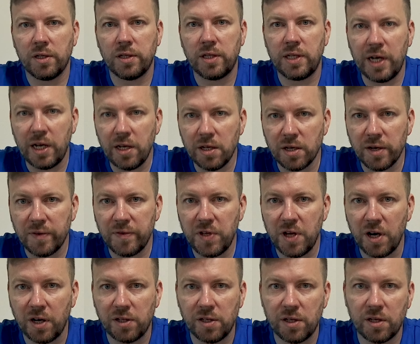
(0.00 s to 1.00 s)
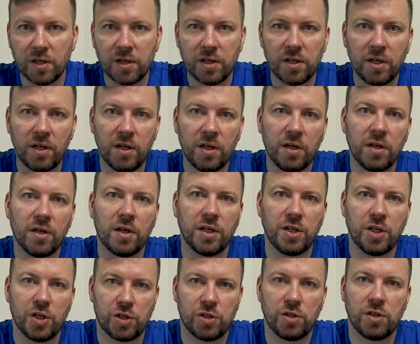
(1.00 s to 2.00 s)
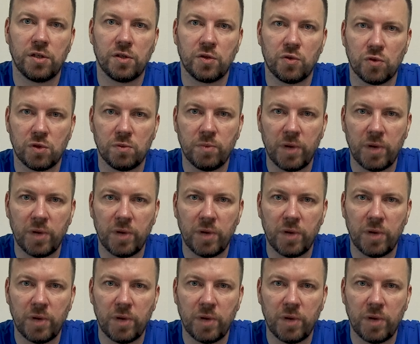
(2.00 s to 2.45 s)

тренеров некоторых, и, конечно, из уст